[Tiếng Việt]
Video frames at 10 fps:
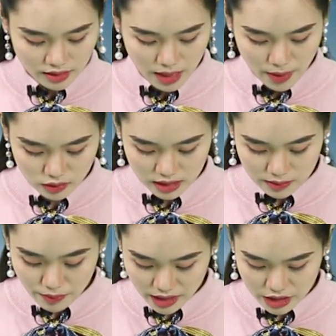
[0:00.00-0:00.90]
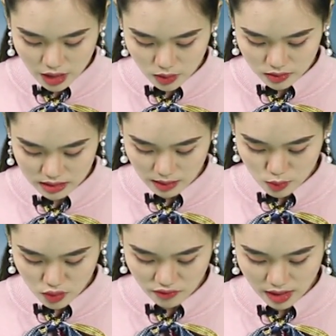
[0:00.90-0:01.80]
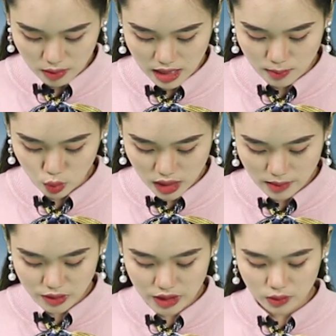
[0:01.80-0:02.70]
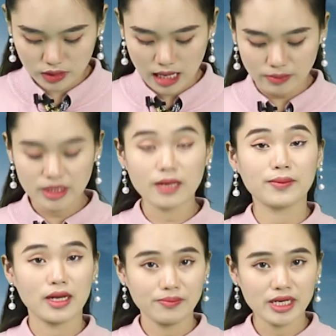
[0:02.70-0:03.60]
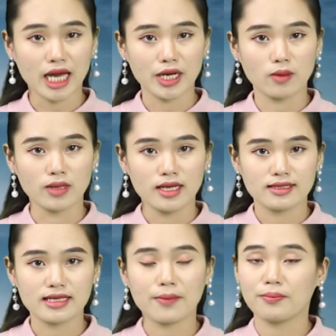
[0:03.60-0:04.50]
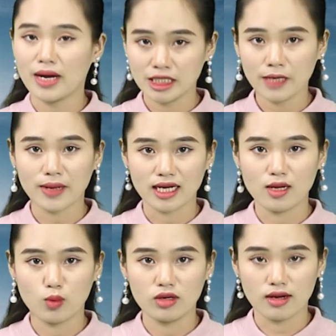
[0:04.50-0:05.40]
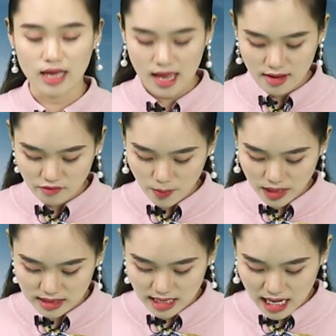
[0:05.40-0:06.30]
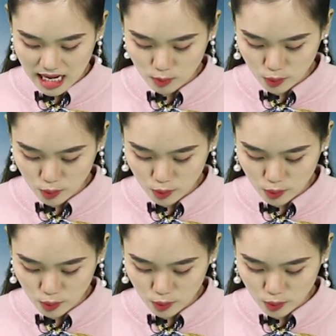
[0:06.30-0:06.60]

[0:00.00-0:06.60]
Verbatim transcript: Tại Bảo Tín Minh Châu, giá mua vào là 45 triệu 850 ngàn đồng, giảm 300 ngàn đồng một lượng và bán ra là